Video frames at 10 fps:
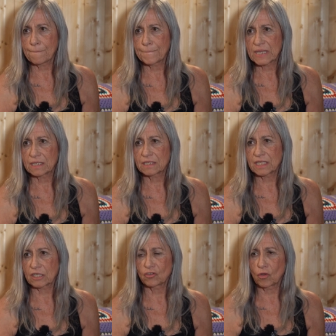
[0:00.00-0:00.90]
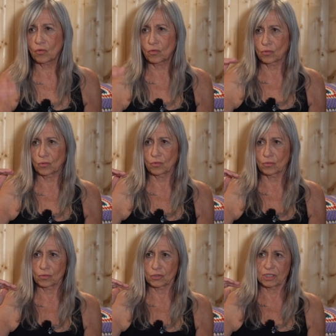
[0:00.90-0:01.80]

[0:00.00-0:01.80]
mais sachant que euh,